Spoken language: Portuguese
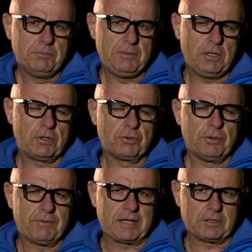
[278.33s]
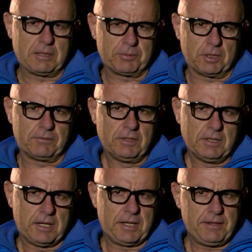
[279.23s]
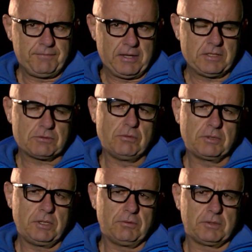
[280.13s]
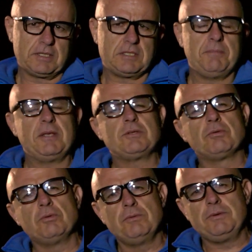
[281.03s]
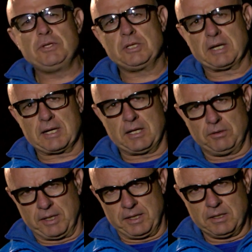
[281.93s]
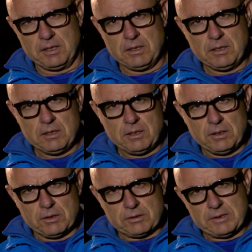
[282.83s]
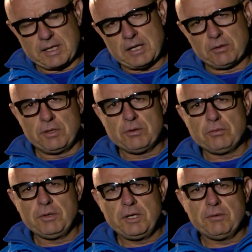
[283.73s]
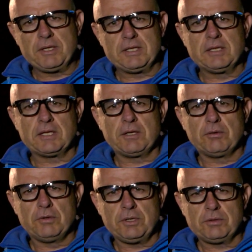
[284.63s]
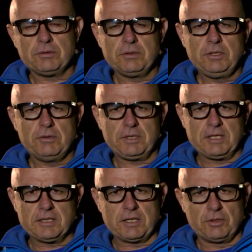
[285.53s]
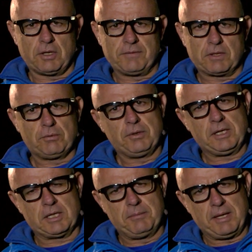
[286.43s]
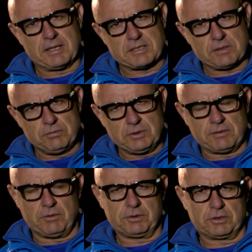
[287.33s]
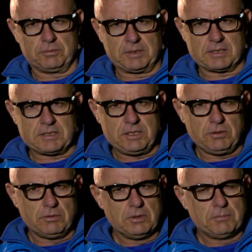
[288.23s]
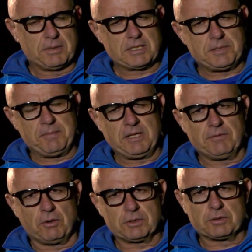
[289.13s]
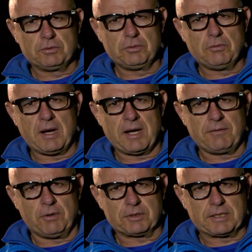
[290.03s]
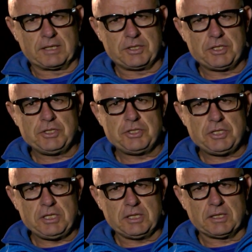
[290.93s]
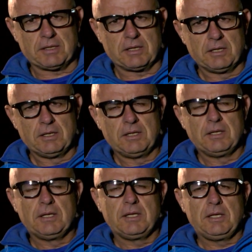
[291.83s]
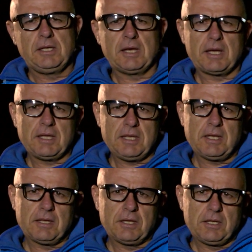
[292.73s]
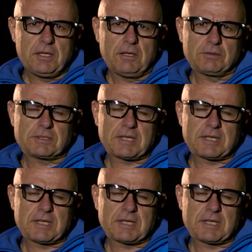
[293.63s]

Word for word: melhor novato na prova. Aí fez com que eu recebesse o convite da Caloi. Na Caloi eu corri 88 e 89. Corri também a segunda volta do Brasil, participei de volta do Uruguai, volta da Argentina. E aí eu